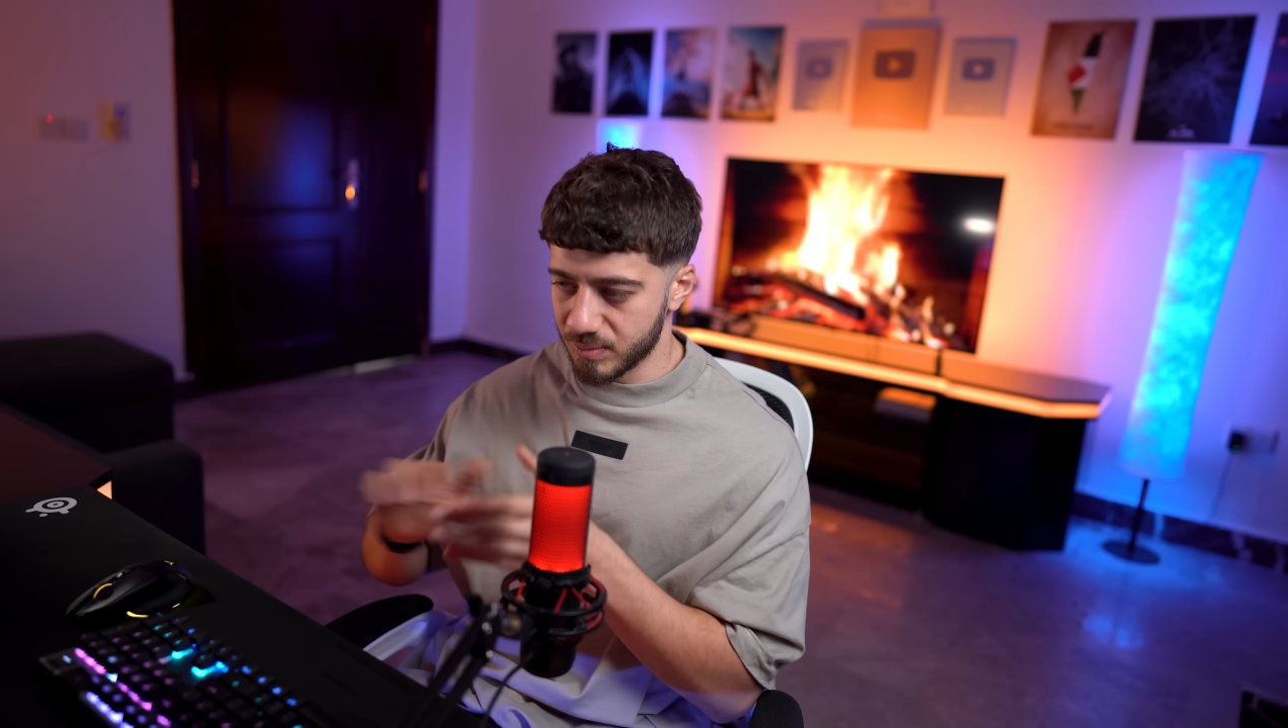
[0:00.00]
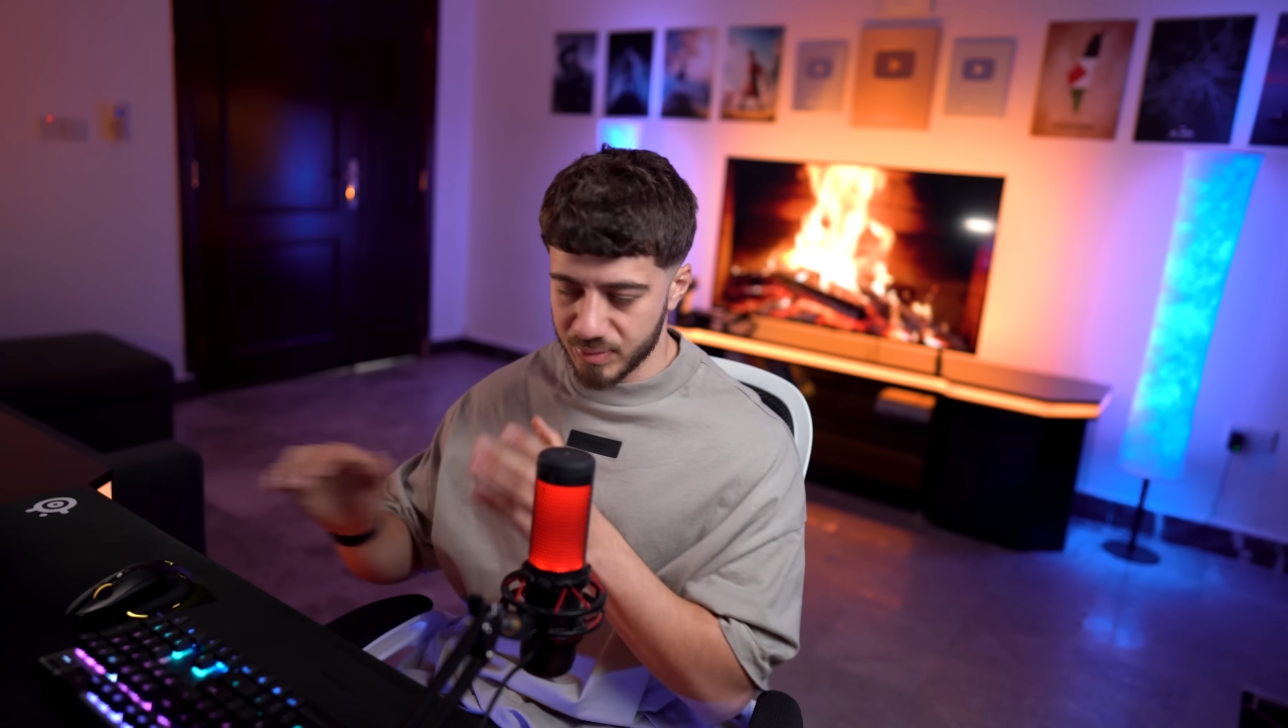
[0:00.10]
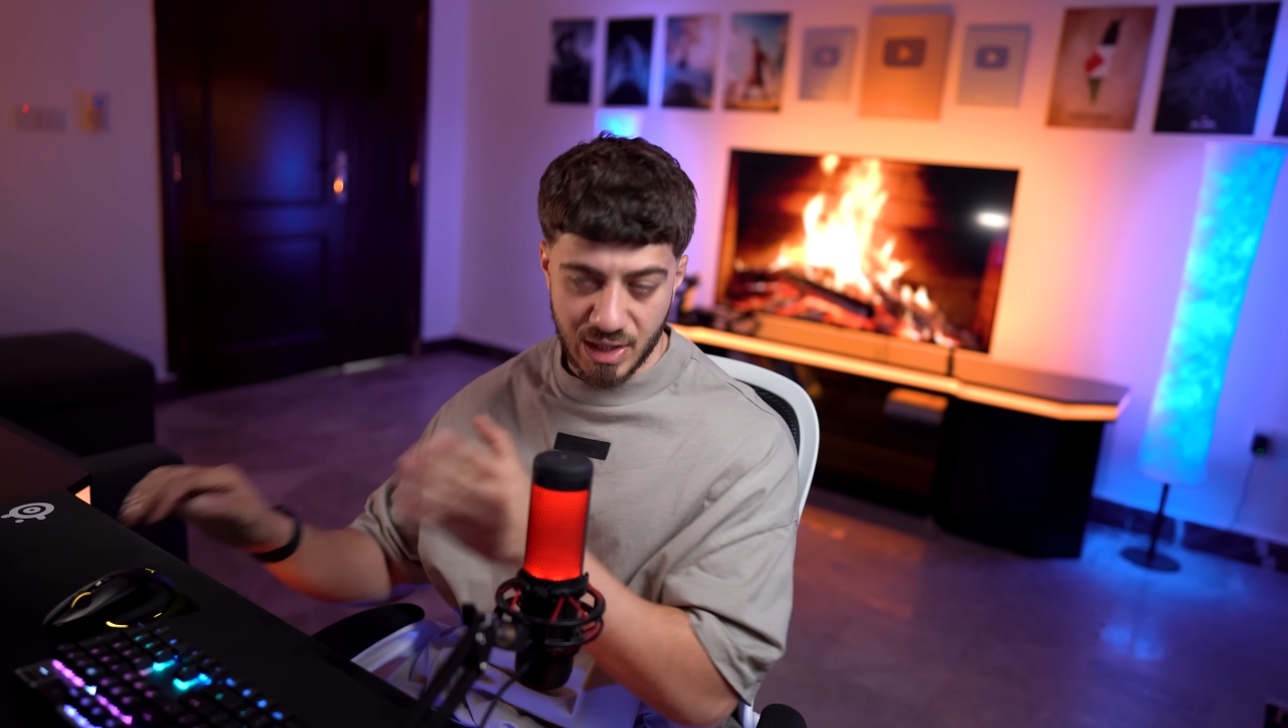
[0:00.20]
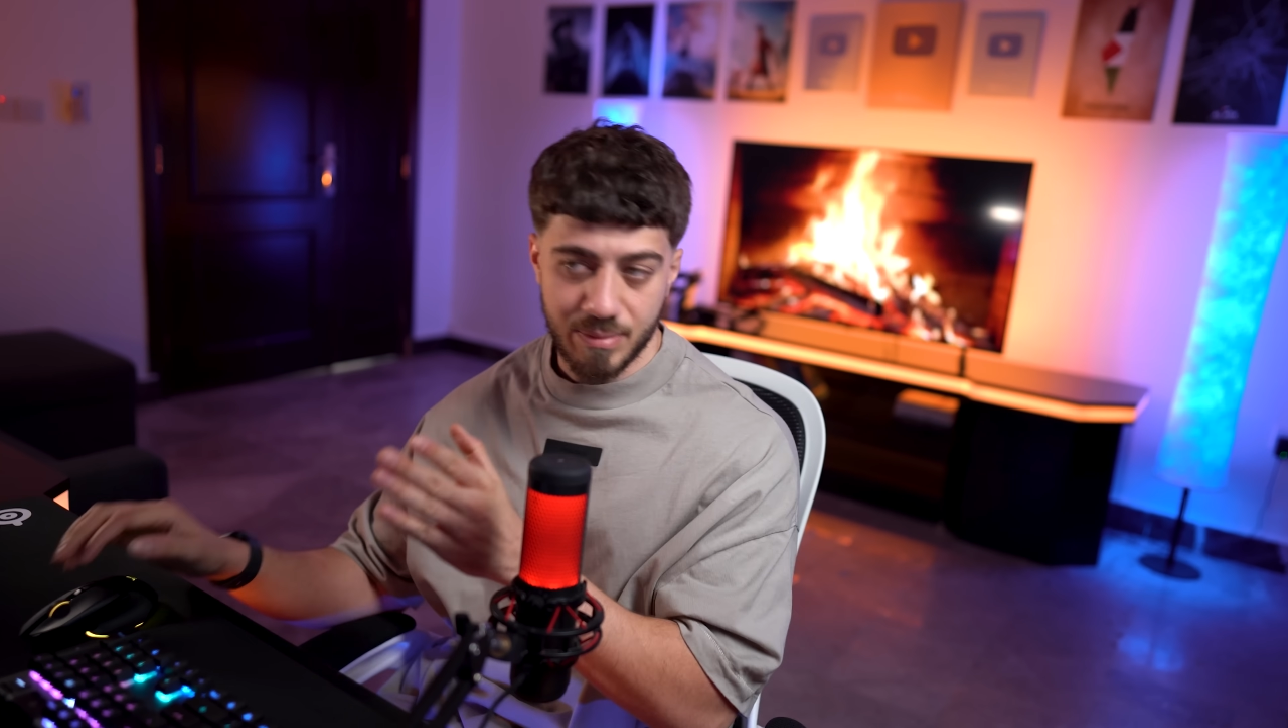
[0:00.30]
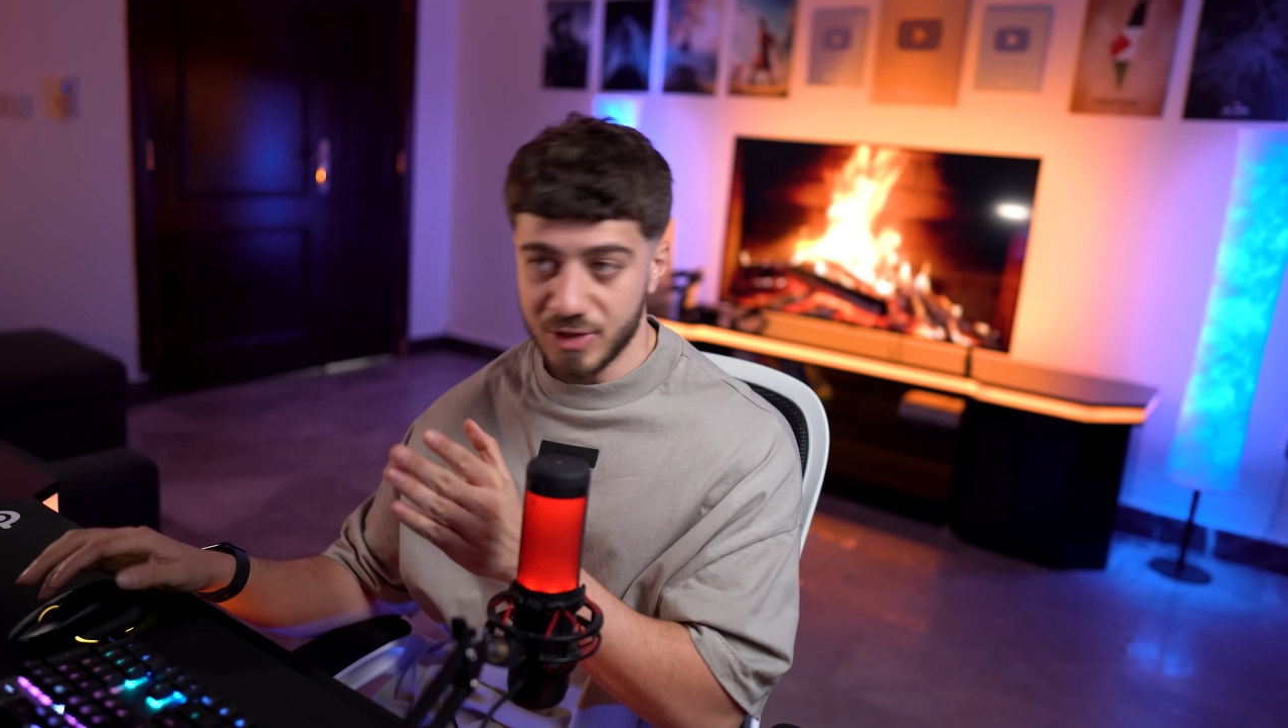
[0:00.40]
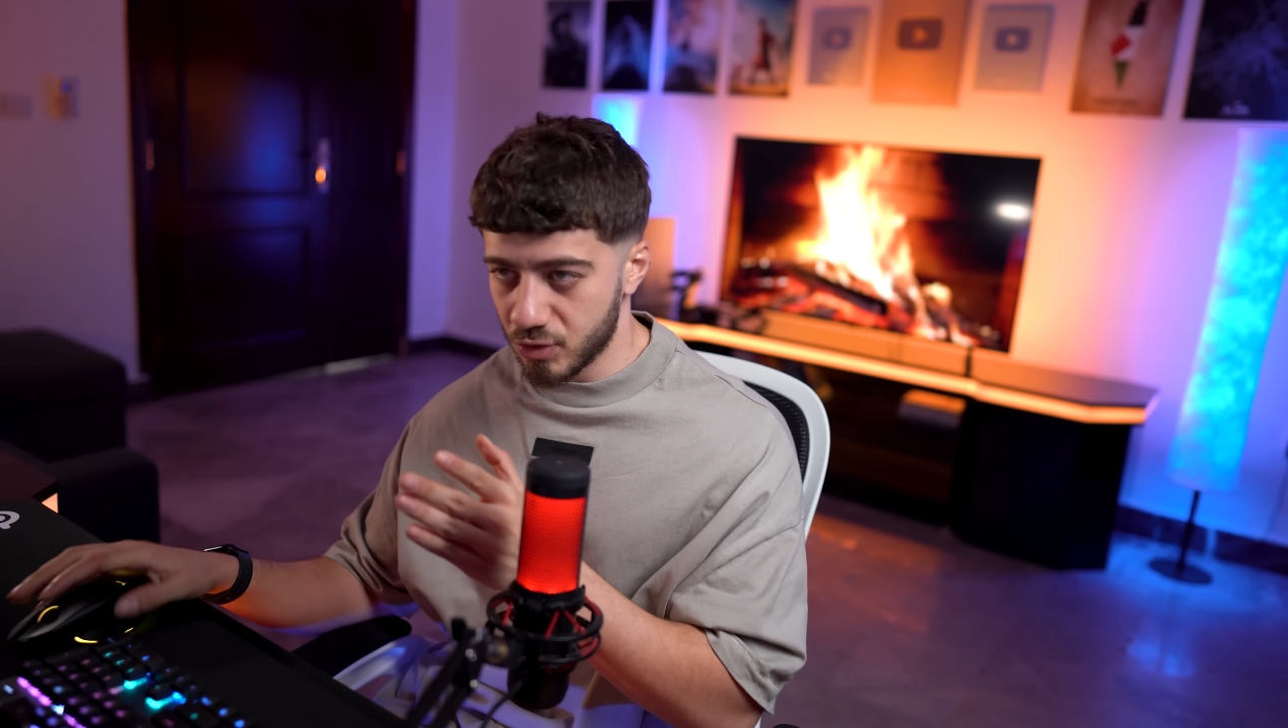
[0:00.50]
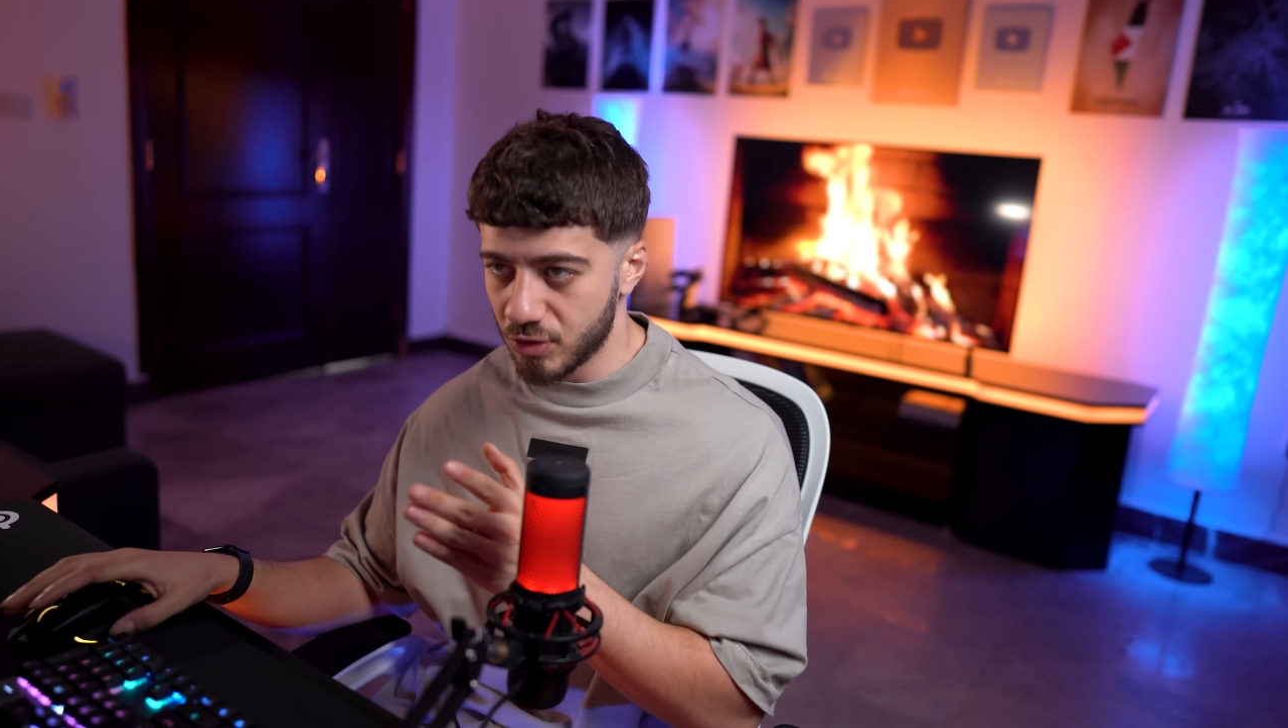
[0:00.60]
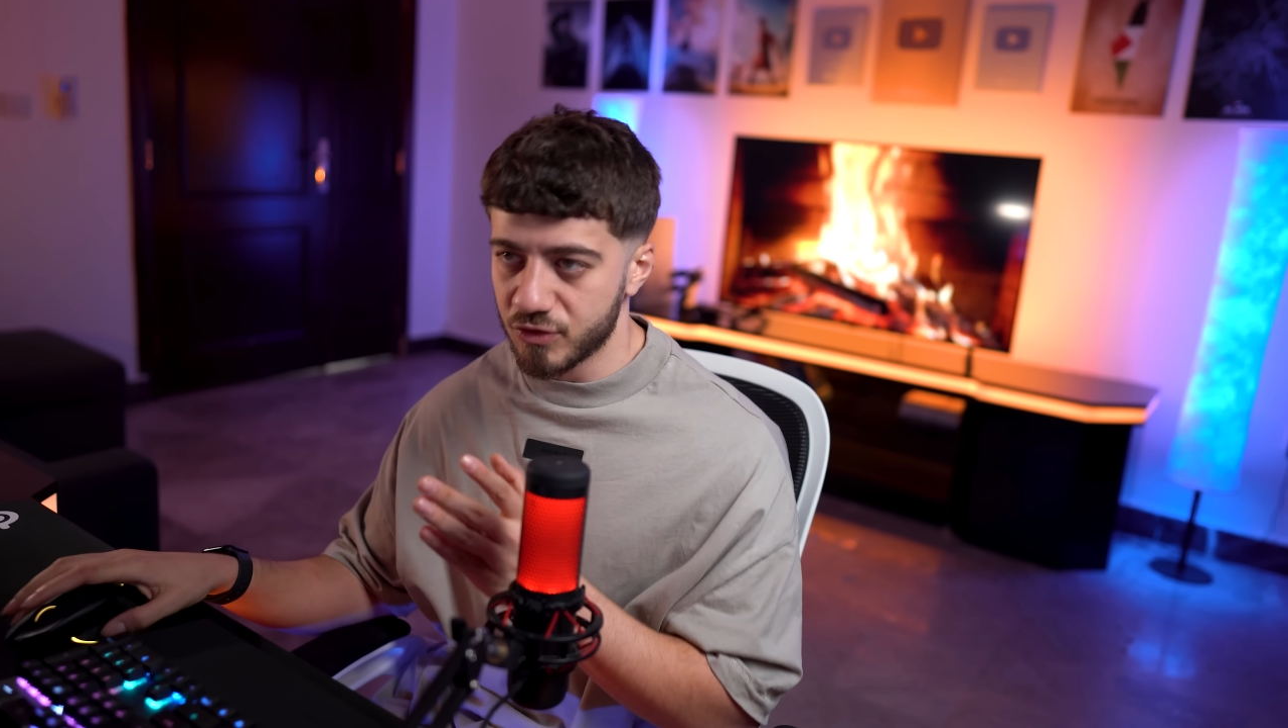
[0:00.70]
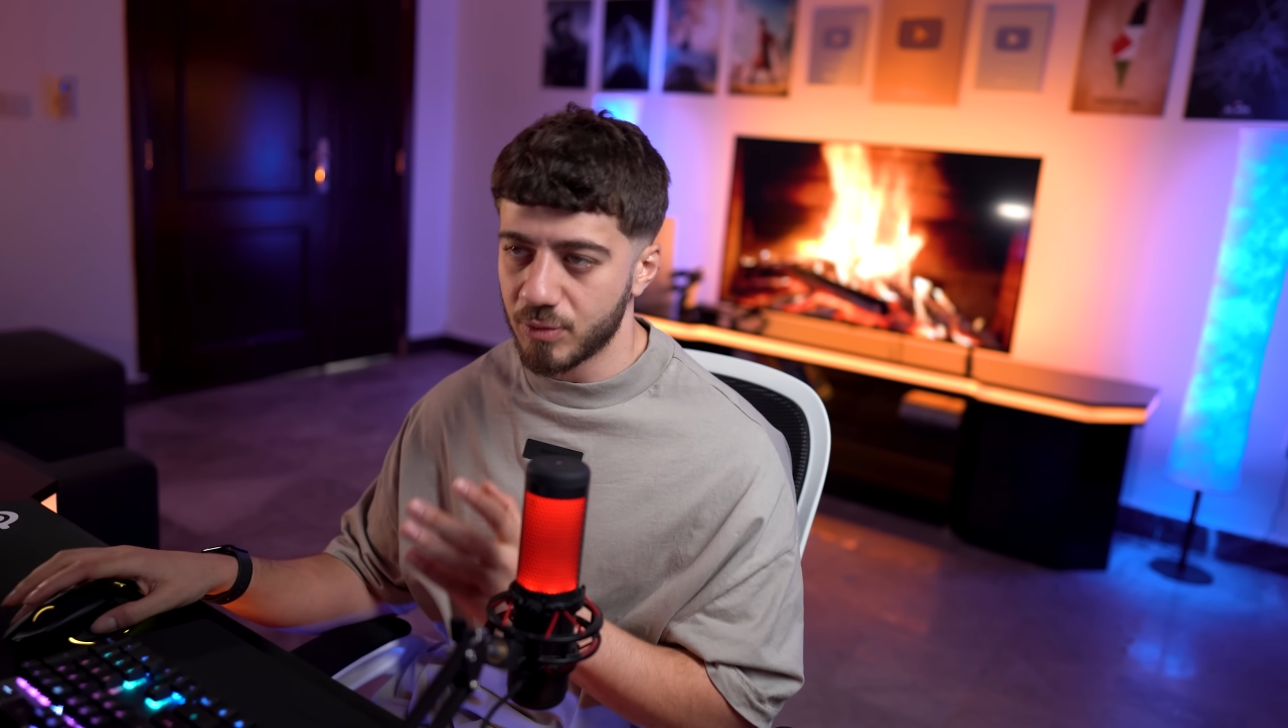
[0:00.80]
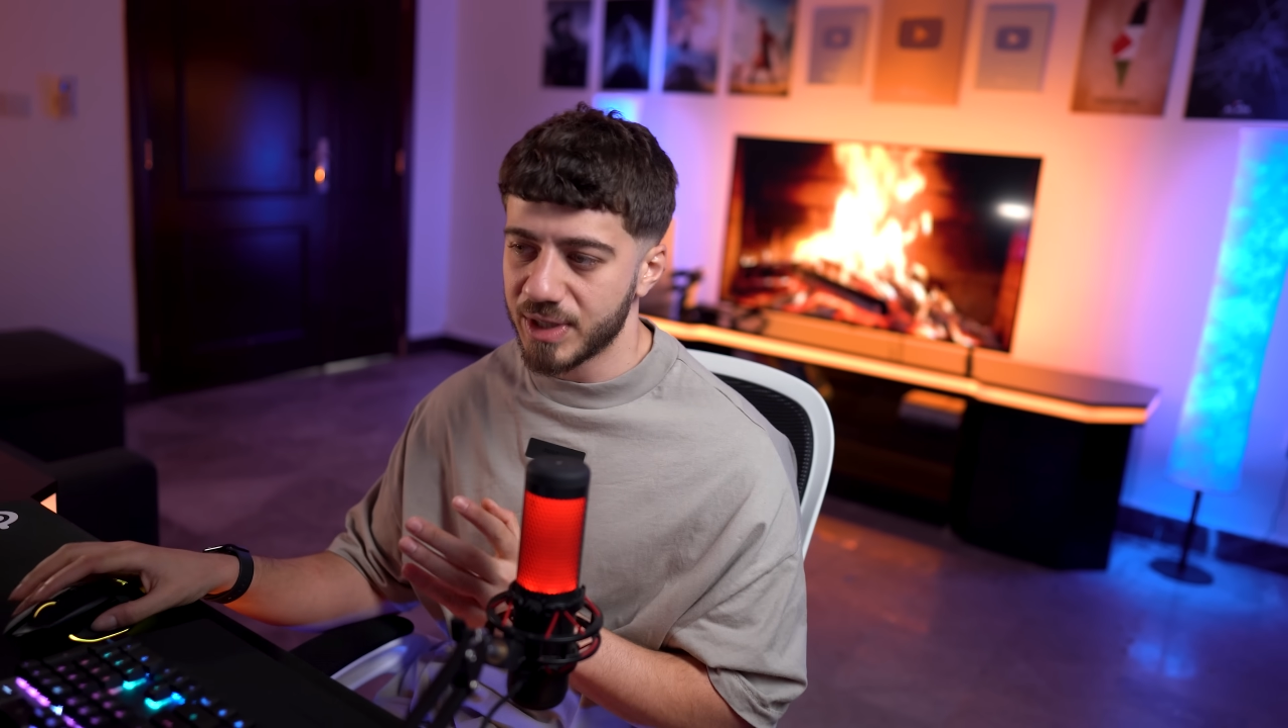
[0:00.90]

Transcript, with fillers: زي ما انتم شفتوا